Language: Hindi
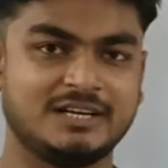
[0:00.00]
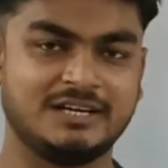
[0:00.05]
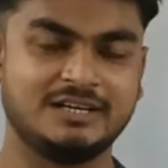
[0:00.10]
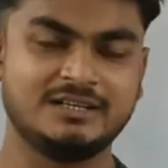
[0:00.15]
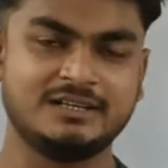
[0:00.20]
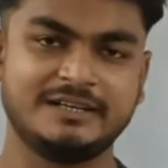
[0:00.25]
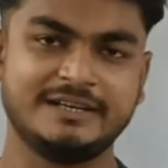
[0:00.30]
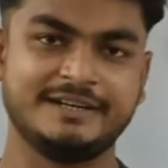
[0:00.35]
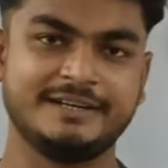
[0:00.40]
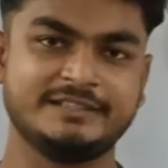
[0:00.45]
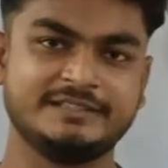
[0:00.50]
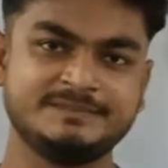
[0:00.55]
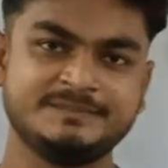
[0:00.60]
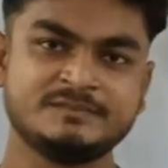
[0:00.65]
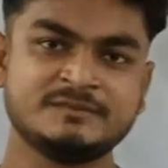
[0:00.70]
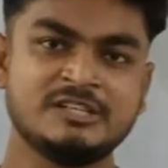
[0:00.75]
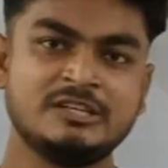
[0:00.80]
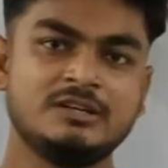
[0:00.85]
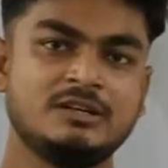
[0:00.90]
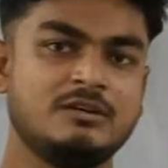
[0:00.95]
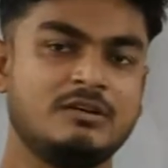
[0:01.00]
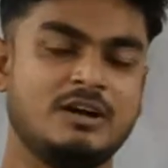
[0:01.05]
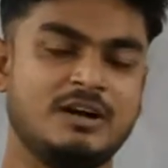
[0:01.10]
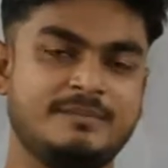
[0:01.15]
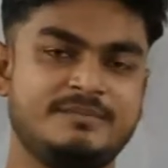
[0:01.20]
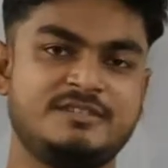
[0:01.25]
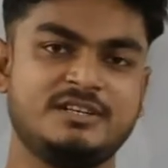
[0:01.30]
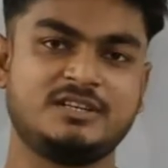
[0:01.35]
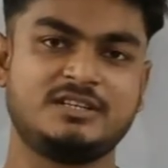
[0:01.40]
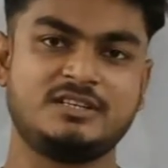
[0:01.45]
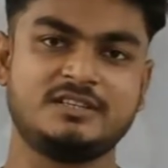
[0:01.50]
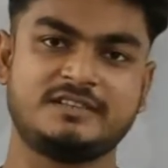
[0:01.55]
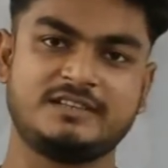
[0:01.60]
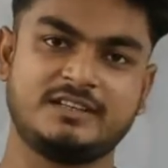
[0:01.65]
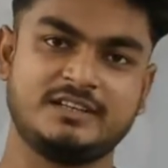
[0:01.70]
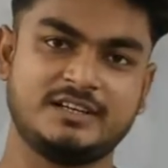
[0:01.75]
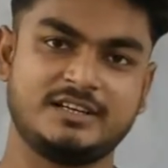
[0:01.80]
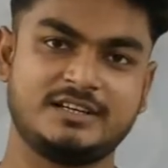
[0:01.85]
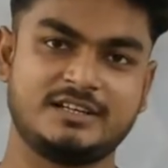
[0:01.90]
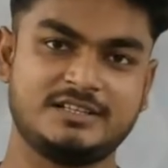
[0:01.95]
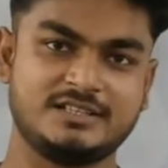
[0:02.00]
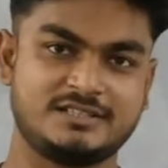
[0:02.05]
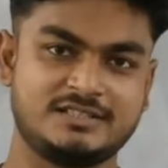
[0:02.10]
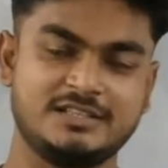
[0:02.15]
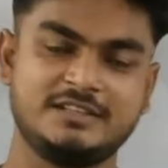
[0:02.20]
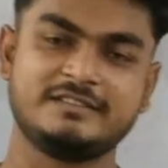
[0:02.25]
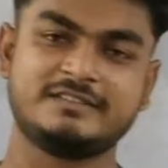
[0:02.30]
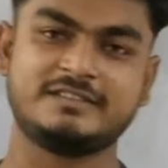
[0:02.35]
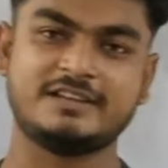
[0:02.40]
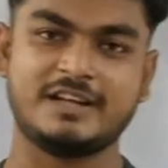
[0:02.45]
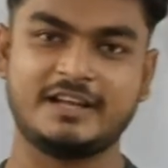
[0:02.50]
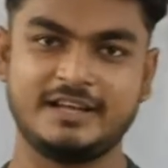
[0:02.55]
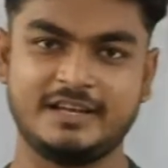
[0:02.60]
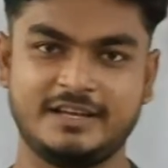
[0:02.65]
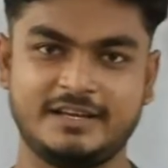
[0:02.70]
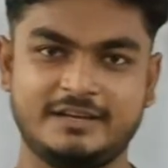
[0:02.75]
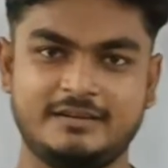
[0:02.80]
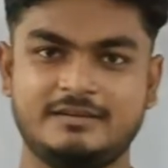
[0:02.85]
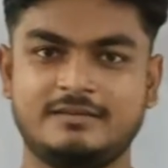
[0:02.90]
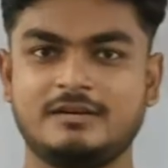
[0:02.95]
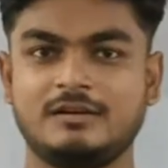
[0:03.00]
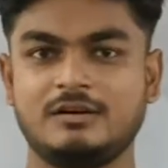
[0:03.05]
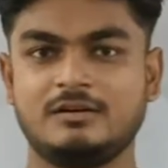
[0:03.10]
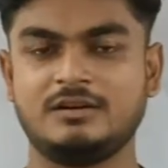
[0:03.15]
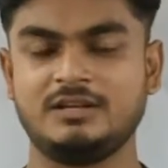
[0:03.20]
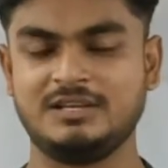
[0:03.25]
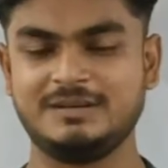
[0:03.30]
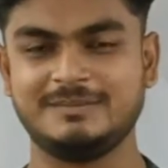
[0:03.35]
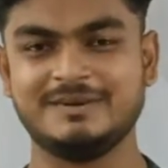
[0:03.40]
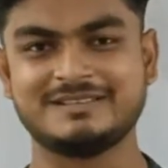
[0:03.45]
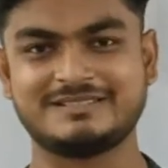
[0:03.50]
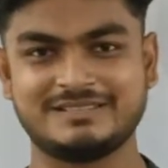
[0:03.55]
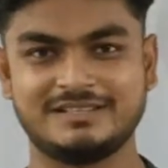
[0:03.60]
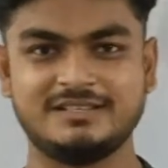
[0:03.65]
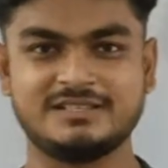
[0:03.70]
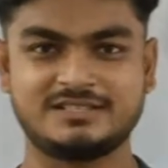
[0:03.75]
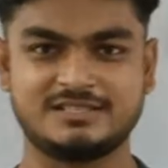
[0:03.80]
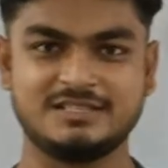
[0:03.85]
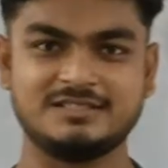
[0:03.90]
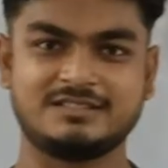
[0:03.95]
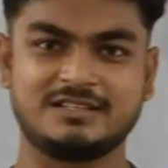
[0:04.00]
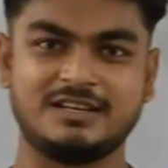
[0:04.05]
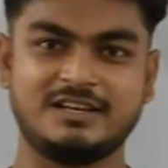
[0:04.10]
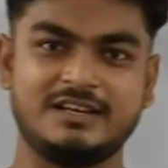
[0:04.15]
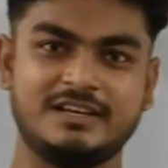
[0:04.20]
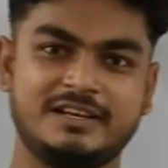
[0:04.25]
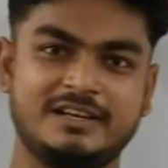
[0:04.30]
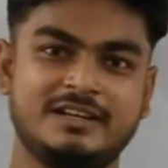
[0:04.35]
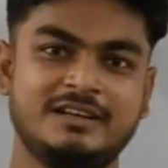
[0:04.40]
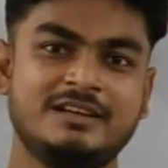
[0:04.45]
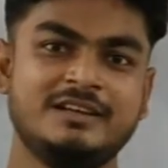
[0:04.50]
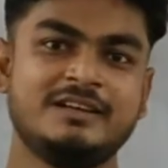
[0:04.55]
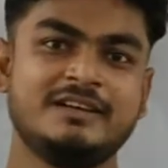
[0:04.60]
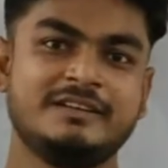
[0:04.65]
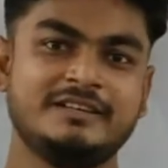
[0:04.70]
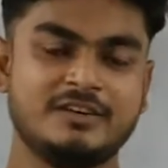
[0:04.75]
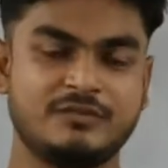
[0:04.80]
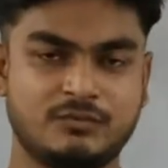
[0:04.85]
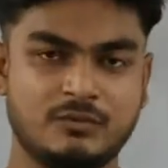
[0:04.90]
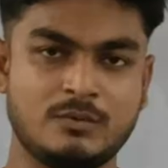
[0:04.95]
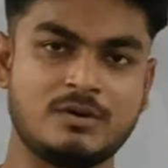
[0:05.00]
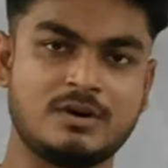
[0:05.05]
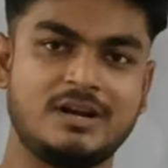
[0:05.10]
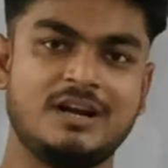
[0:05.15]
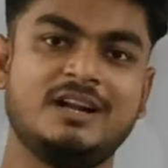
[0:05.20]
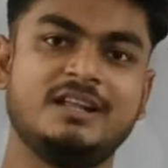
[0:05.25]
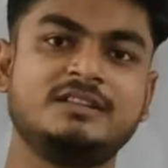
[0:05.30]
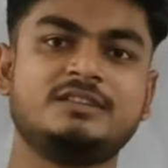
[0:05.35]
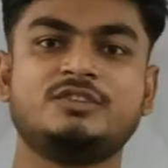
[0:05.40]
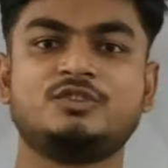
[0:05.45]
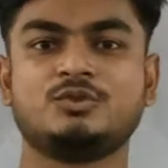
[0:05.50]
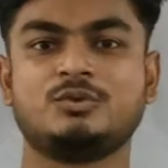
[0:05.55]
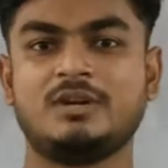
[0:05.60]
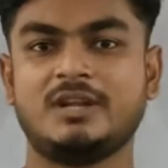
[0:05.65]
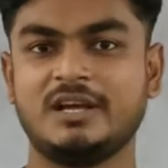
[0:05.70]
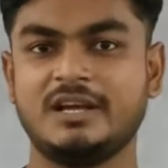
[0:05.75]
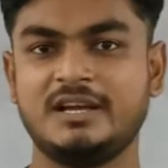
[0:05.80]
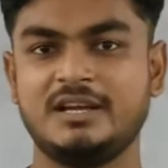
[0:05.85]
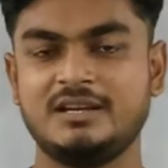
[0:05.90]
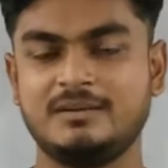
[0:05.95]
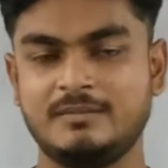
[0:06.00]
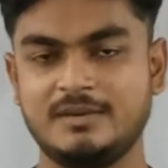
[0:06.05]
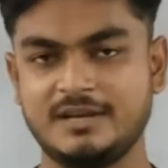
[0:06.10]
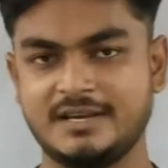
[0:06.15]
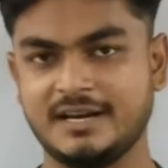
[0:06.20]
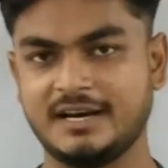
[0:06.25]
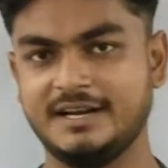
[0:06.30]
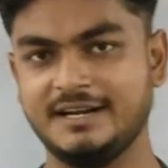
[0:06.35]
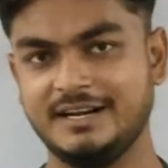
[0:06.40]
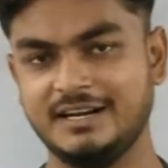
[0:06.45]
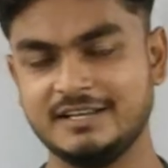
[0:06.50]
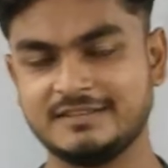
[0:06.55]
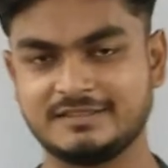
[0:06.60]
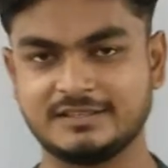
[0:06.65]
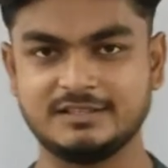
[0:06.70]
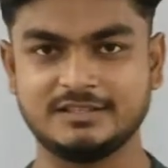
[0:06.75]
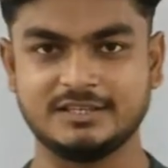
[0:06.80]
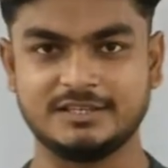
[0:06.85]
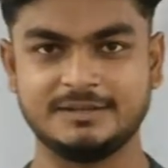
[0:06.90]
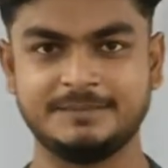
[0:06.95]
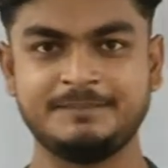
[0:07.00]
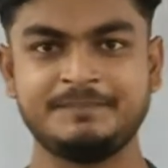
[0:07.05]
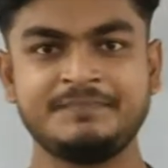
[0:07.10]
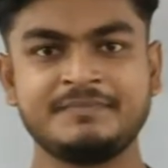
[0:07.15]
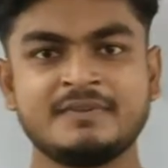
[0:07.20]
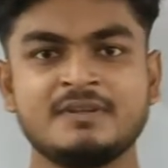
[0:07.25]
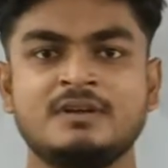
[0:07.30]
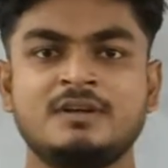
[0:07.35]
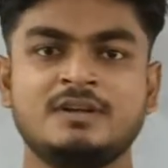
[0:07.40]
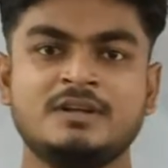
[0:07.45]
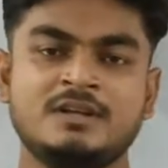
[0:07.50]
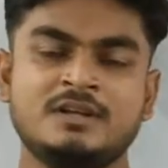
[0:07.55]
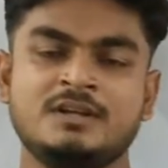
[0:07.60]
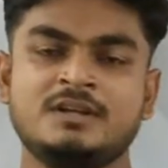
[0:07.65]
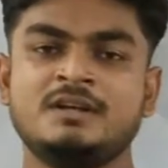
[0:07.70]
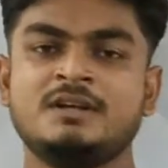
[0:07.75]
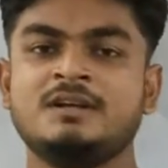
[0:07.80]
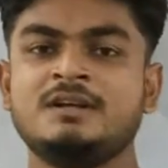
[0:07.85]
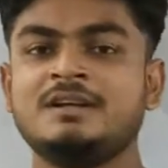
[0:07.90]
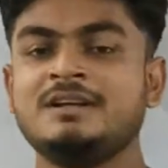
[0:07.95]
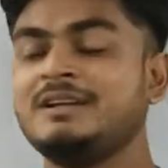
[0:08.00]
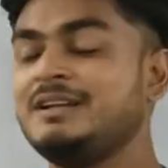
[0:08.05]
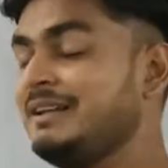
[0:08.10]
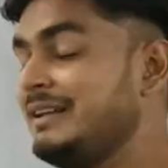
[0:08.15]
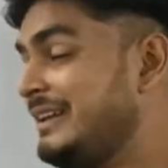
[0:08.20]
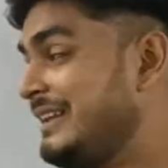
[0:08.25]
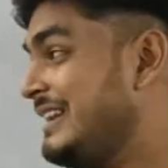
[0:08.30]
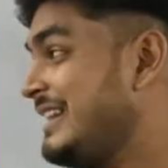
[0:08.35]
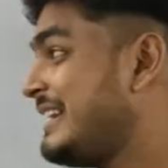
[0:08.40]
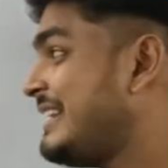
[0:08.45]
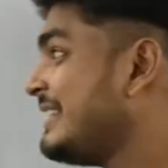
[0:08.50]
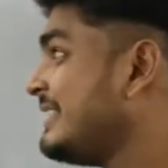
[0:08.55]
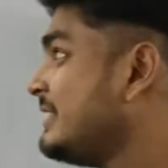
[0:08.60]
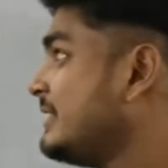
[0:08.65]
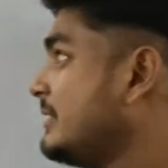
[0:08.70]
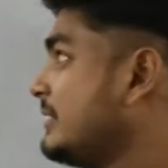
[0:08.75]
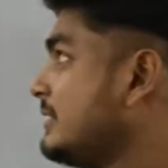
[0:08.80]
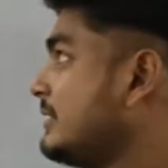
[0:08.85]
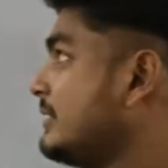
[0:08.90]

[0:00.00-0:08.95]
था है ना ऑब्जेक्ट से अगर डिस्टेंस रहे और इमेज से डिस्टेंस रहे या फोकल लेंथ जो रहे इनमें क्या रिलेशन था लेकिन